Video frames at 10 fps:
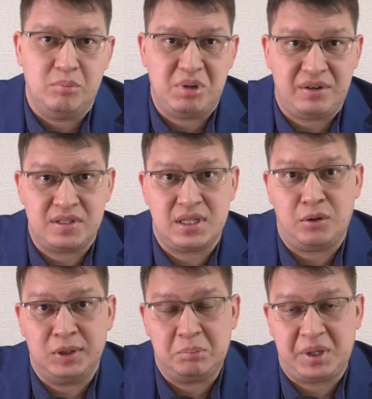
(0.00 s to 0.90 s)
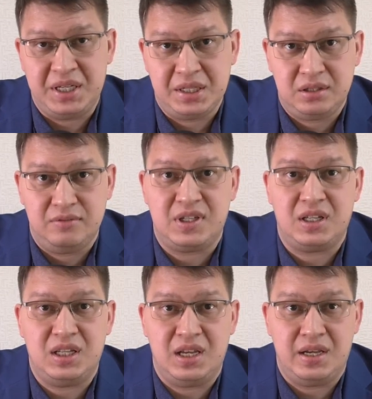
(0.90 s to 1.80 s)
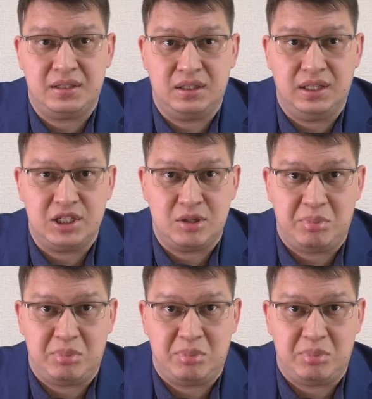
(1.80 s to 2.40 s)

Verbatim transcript: Первый законопроект, вернее это даже